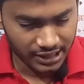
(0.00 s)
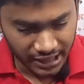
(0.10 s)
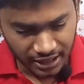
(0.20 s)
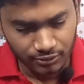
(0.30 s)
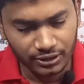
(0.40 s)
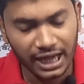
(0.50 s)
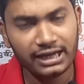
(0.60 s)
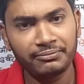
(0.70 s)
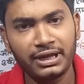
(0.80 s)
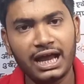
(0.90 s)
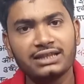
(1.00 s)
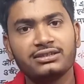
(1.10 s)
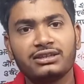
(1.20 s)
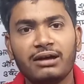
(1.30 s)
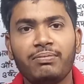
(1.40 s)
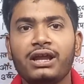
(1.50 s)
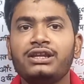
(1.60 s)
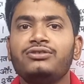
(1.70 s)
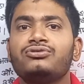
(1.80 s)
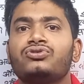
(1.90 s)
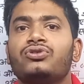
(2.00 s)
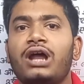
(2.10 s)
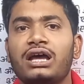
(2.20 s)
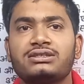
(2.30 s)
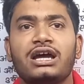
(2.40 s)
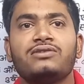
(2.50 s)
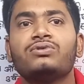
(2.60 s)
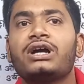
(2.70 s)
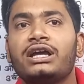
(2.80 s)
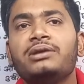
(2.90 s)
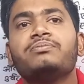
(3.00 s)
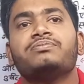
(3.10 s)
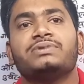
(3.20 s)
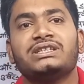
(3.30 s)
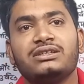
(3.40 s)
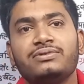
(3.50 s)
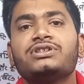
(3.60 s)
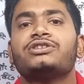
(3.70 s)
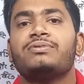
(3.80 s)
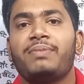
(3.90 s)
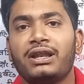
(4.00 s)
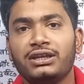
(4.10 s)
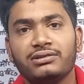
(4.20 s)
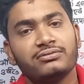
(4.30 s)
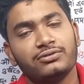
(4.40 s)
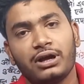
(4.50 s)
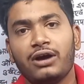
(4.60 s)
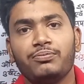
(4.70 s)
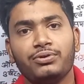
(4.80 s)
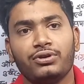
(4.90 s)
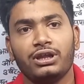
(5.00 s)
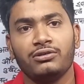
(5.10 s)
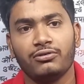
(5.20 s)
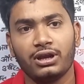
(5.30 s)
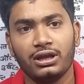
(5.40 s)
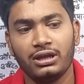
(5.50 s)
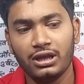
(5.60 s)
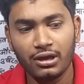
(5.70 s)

घरेलू कार्य में आज जितना पानी यूज़ हो रहा है शायद वो कहीं किसी भी चीज़ में पानी का उपयोग नहीं हो रहा है